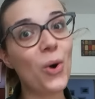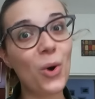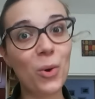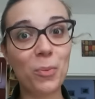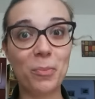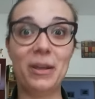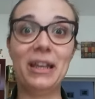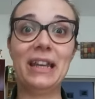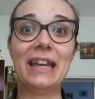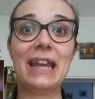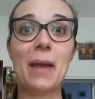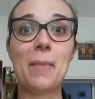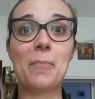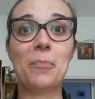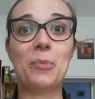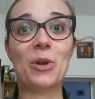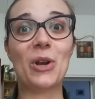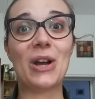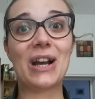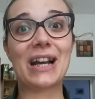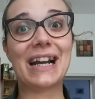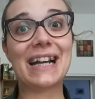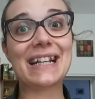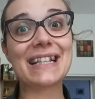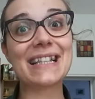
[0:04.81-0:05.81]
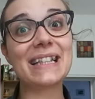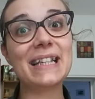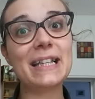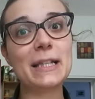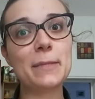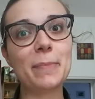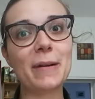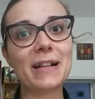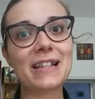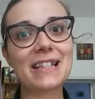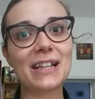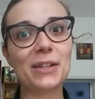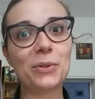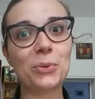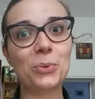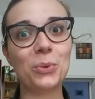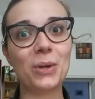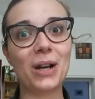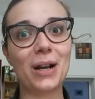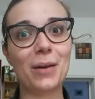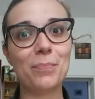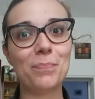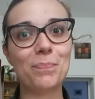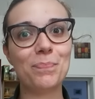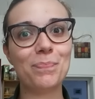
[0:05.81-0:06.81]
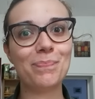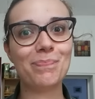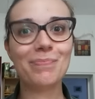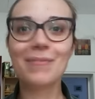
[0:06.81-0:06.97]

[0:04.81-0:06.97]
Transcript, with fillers: o mi riempio la casa di spazzatura.